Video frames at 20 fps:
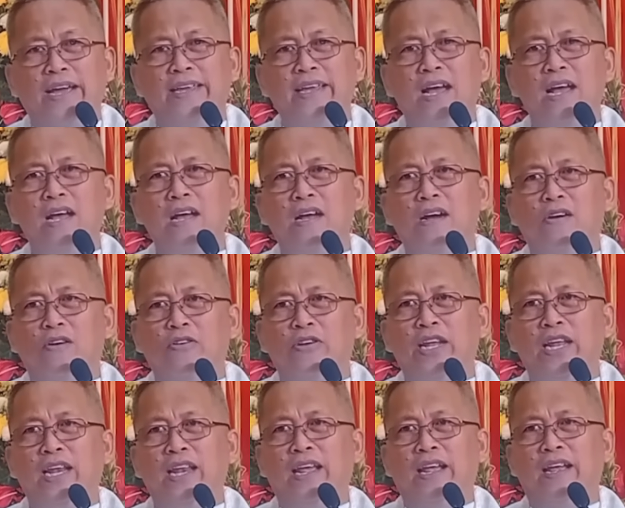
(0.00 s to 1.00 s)
kaya o
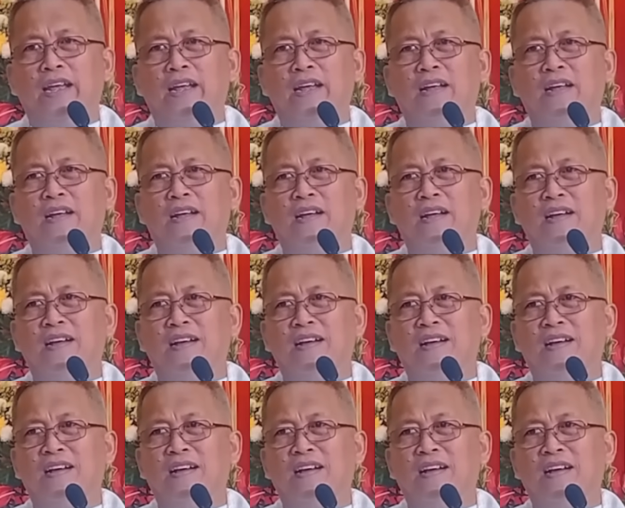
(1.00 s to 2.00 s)
dili
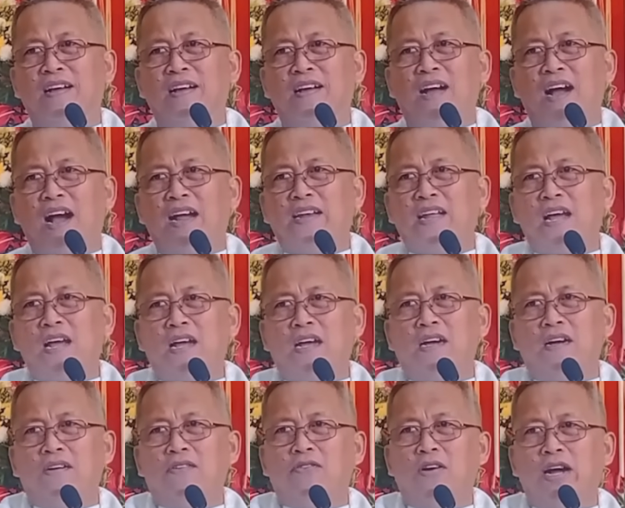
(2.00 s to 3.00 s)
ana
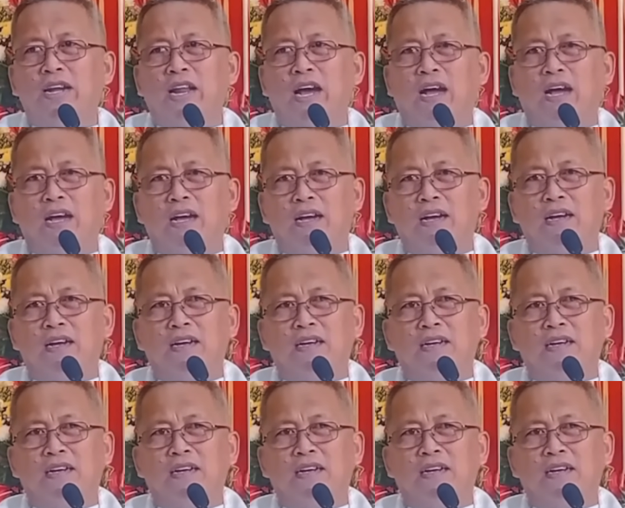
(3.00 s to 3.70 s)
o ana